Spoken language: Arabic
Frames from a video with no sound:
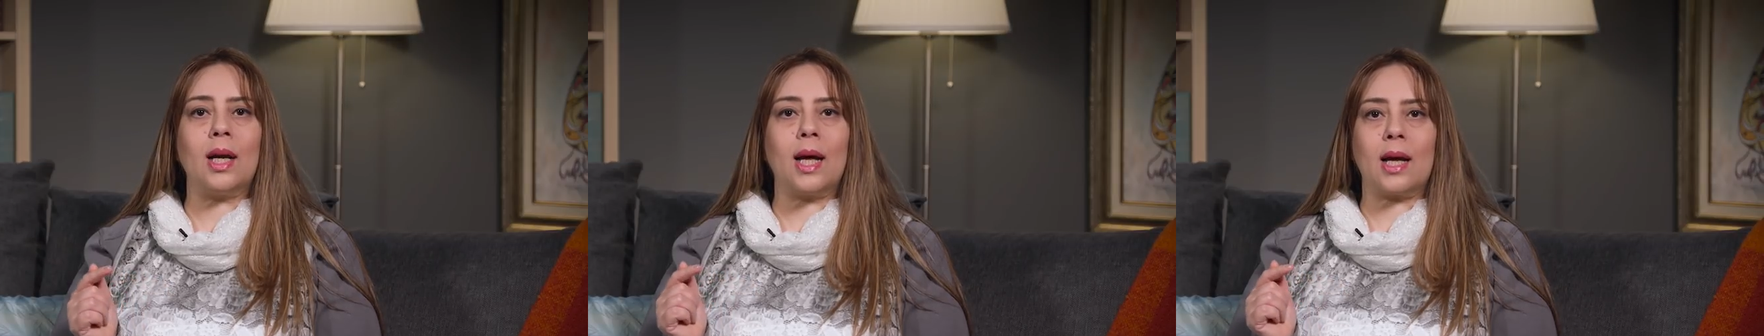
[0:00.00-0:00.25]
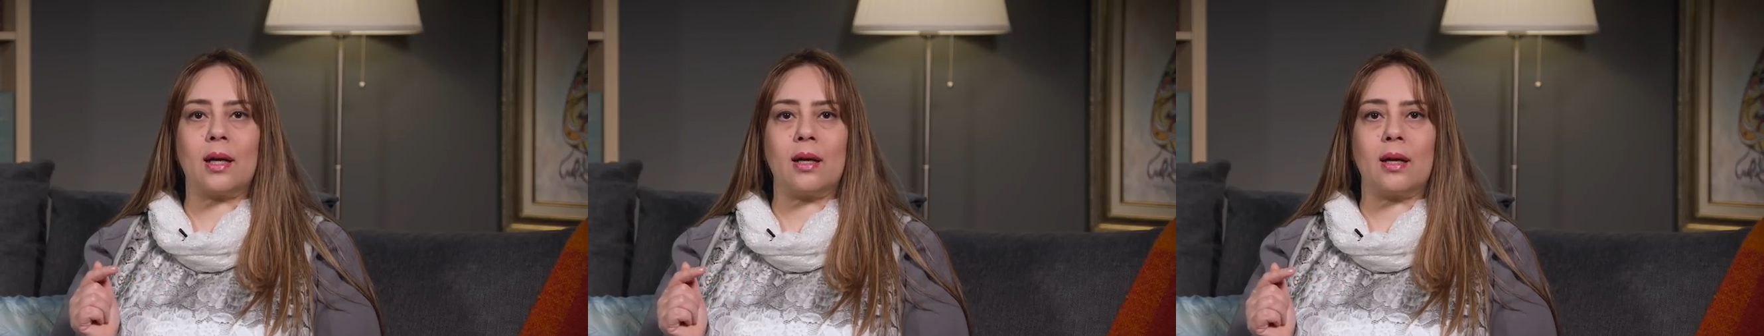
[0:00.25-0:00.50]

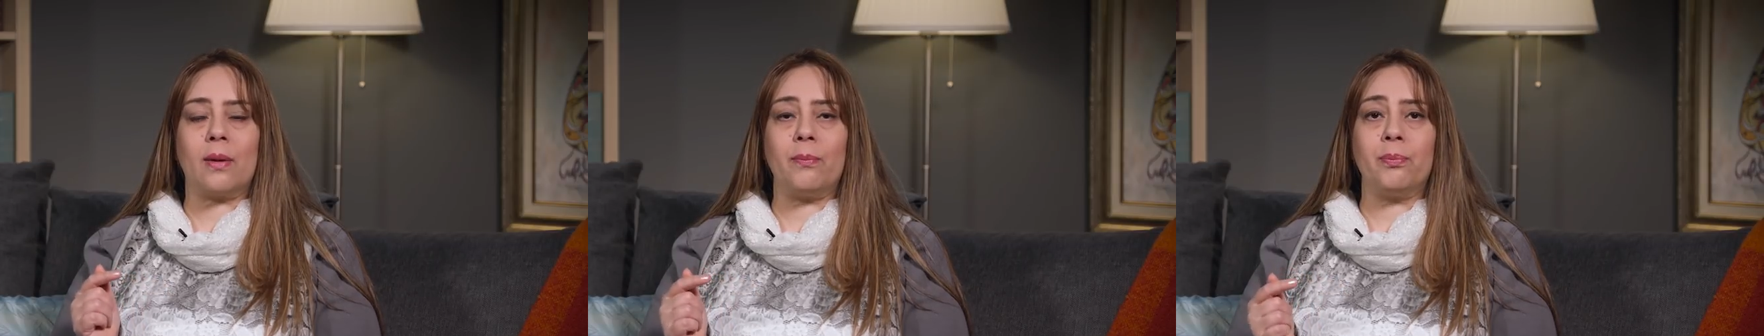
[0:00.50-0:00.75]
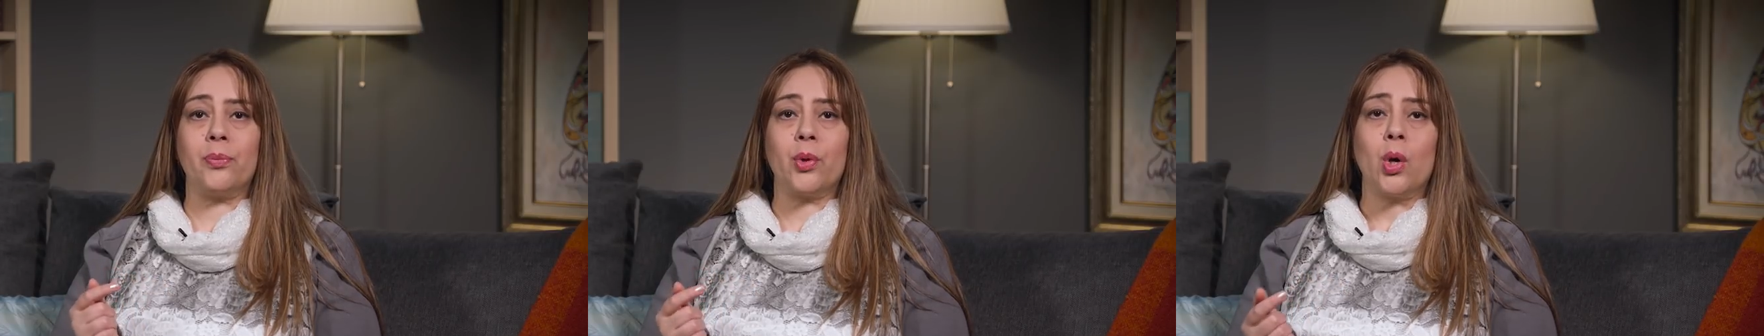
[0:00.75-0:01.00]
الآخرة
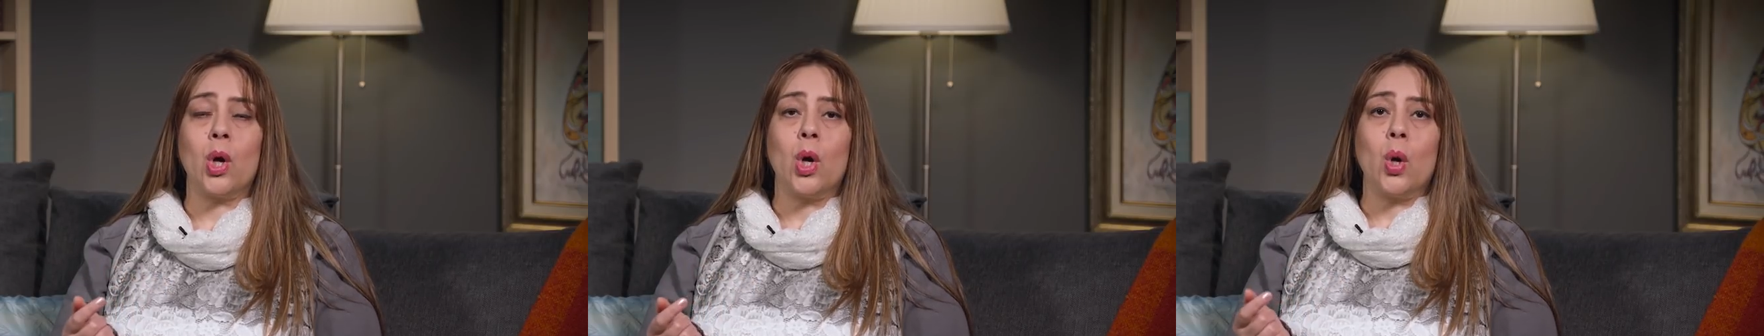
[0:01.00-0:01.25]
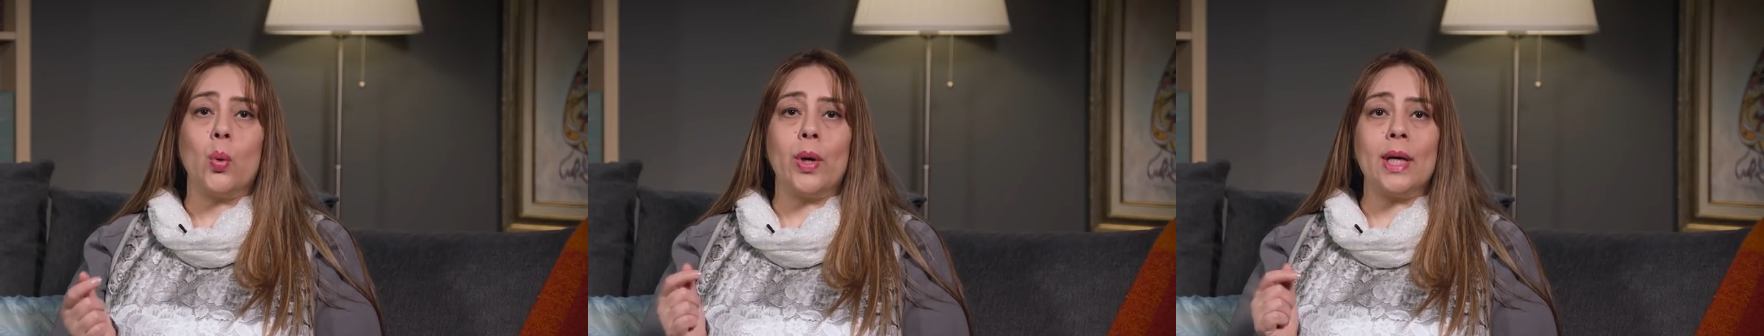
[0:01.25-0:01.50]

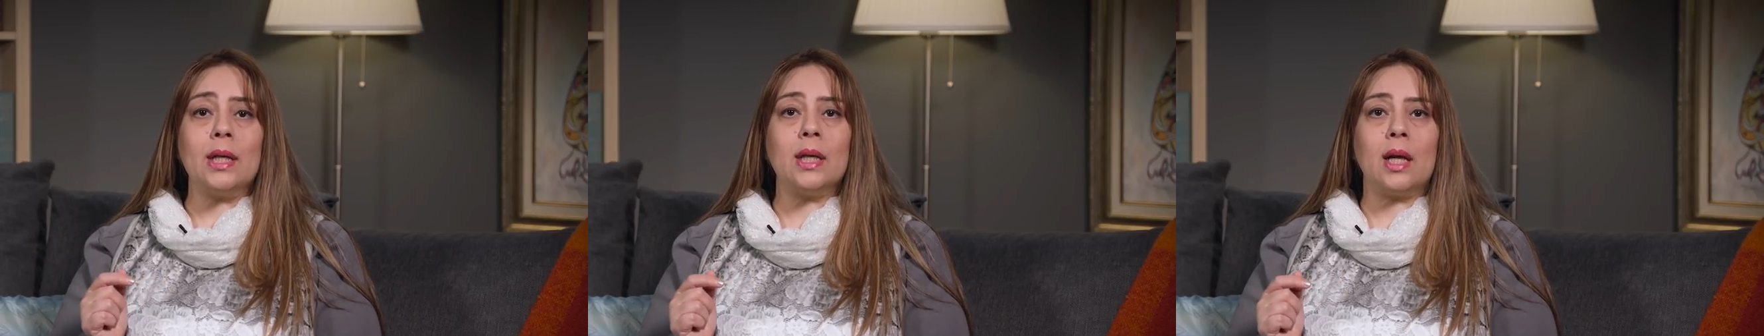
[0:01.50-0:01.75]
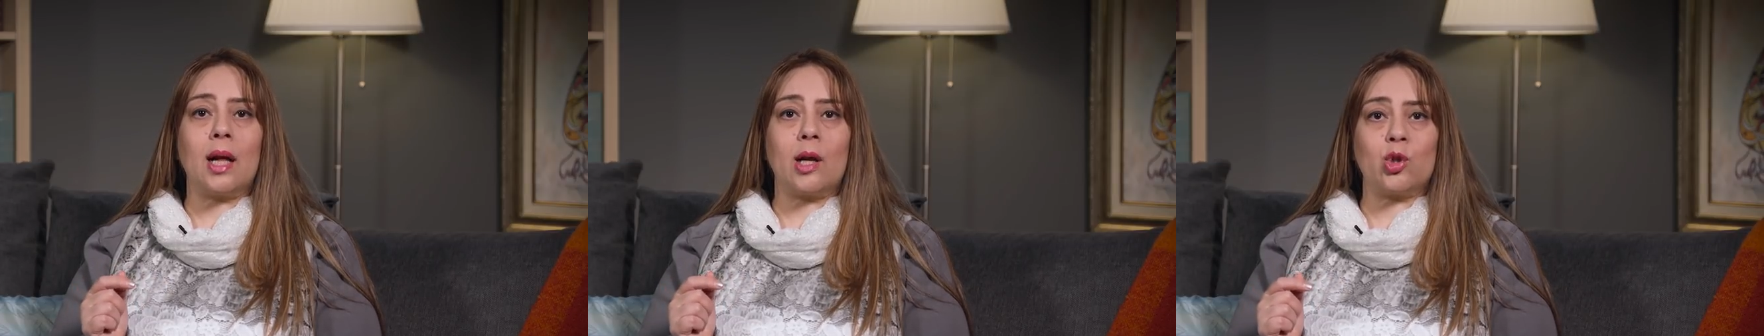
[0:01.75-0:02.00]

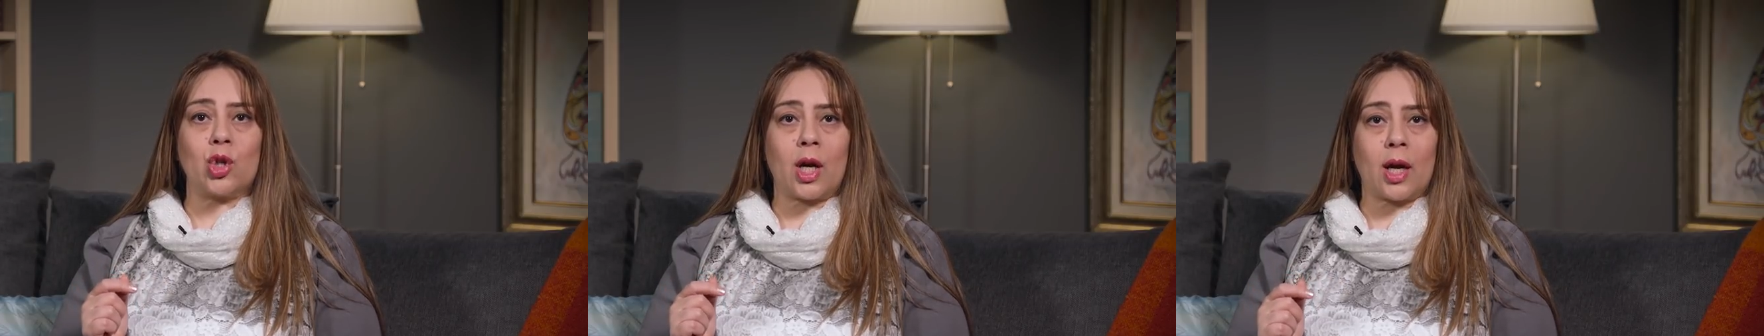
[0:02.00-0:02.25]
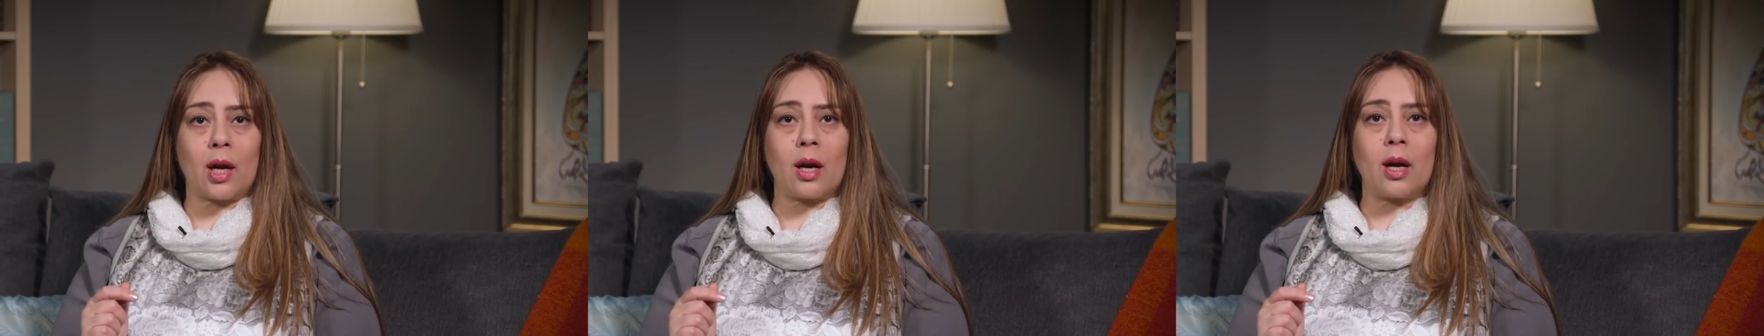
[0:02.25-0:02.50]
وإن
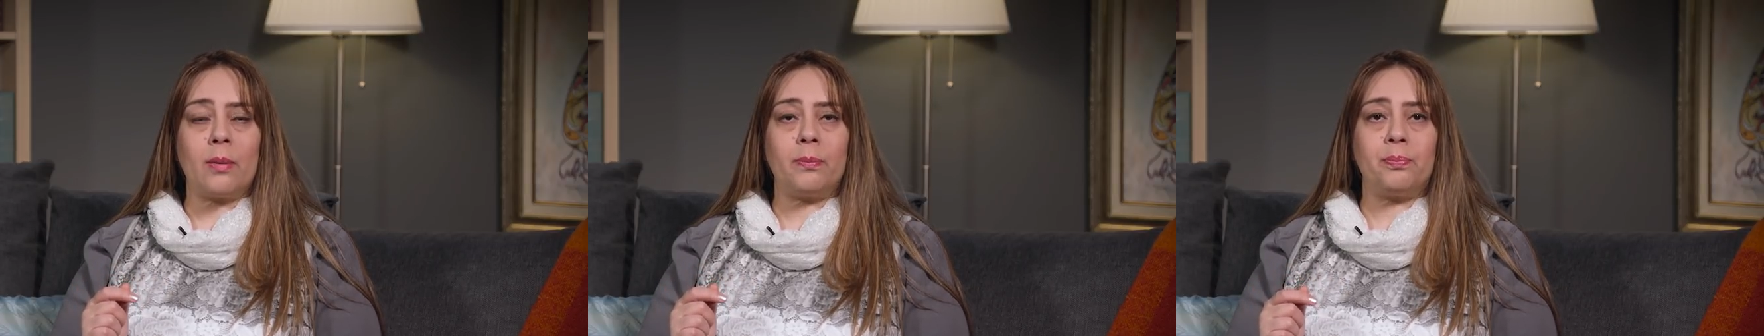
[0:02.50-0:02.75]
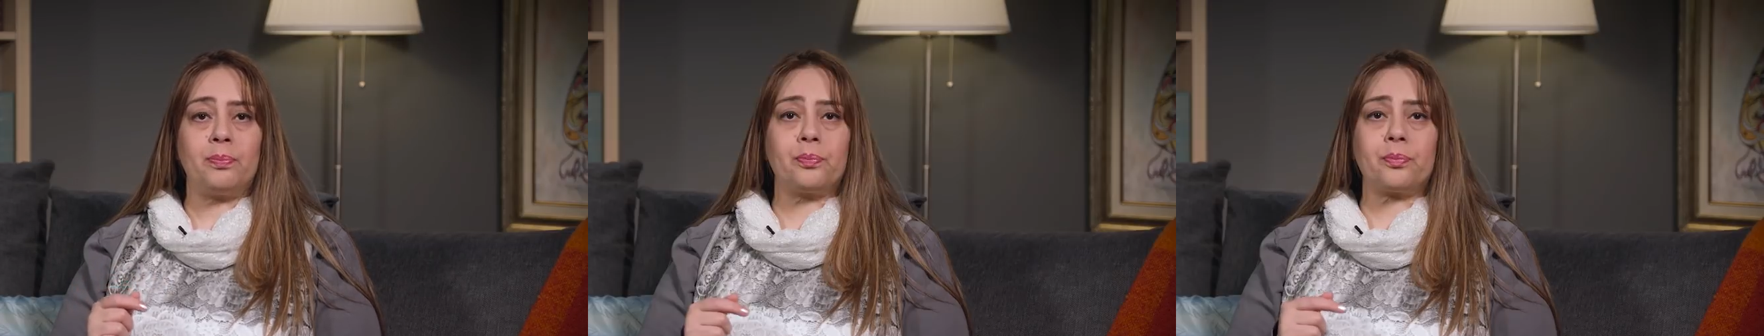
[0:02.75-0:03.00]

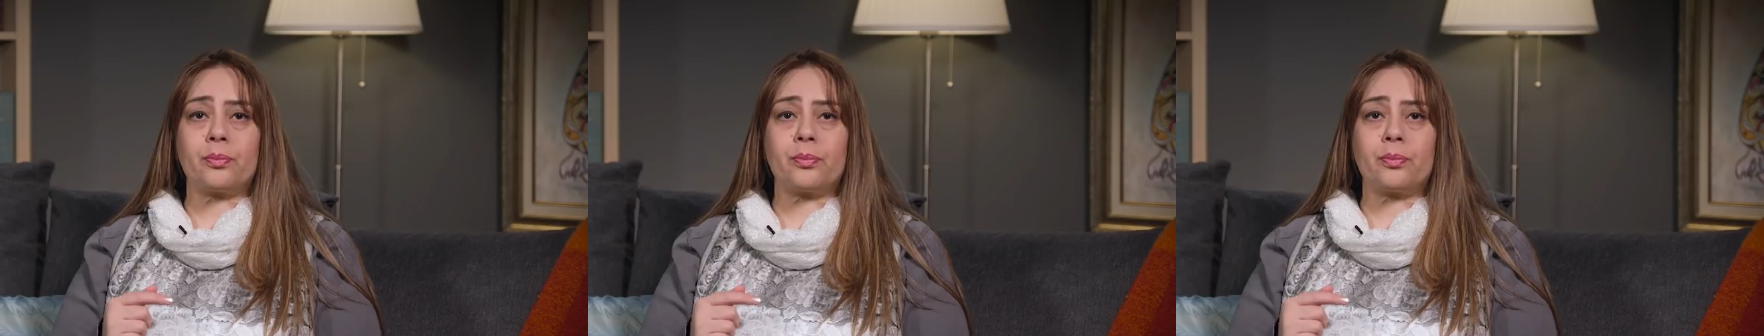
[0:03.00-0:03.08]
الأشاعرة